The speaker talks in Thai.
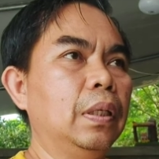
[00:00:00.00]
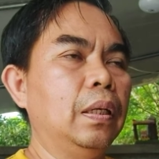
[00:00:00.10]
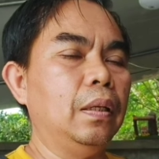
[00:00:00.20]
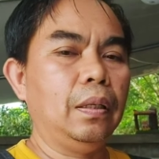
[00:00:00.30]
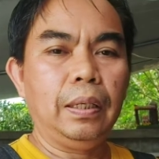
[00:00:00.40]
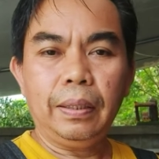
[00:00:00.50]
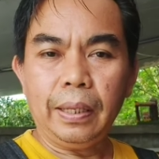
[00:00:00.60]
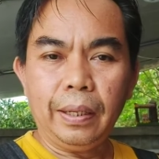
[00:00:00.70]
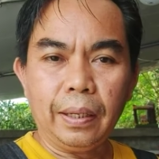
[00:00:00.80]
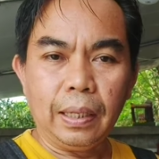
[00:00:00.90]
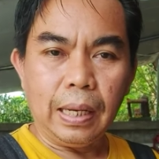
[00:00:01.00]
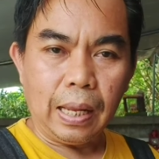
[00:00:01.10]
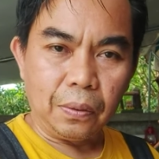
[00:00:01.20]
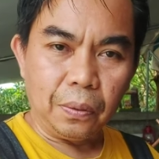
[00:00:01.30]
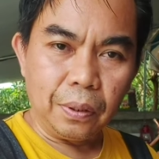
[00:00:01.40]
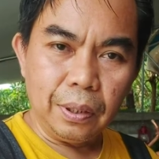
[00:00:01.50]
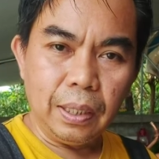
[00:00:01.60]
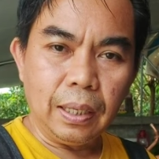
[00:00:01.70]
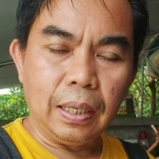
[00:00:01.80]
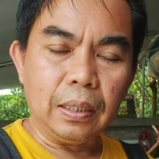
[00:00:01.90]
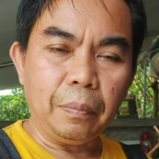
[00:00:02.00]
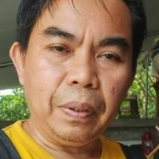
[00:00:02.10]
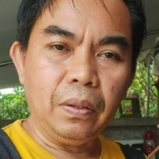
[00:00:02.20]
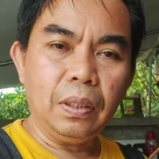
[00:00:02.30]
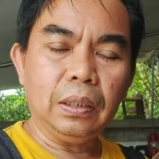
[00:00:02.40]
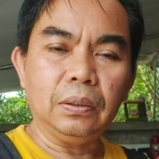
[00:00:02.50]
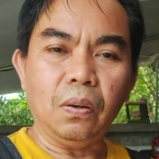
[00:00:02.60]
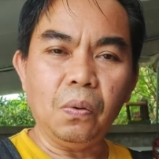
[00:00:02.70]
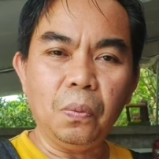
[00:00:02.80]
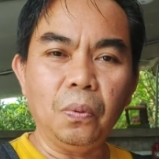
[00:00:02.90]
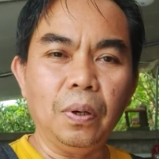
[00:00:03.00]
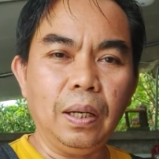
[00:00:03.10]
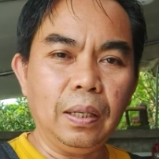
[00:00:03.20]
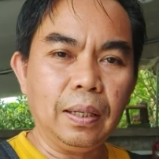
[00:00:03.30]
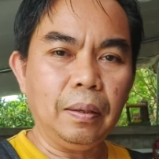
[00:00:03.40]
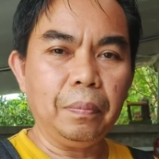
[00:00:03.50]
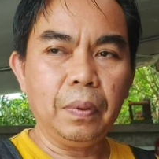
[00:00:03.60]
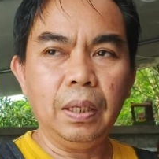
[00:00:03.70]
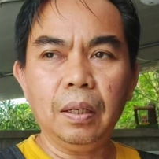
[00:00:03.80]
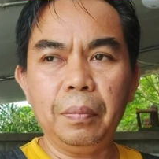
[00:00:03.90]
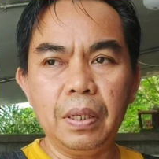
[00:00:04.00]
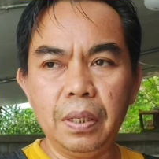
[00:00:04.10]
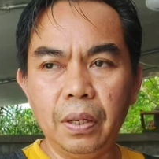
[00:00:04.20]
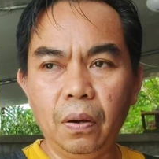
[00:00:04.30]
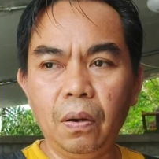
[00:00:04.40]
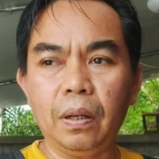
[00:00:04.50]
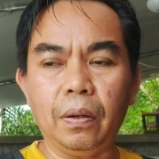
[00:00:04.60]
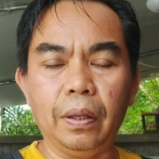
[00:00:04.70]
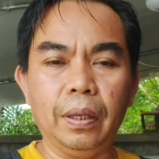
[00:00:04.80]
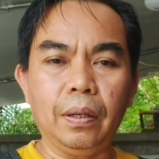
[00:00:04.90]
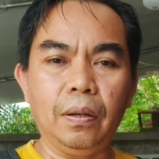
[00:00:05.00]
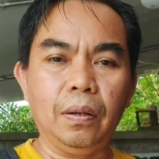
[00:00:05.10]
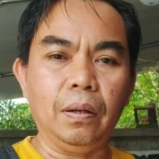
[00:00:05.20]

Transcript: อ่าแล้วแต่ขนาดของเครื่องอาจจะเป็นเครื่อง2หัวนะครับเครื่องมียี่ห้อหน่อยก็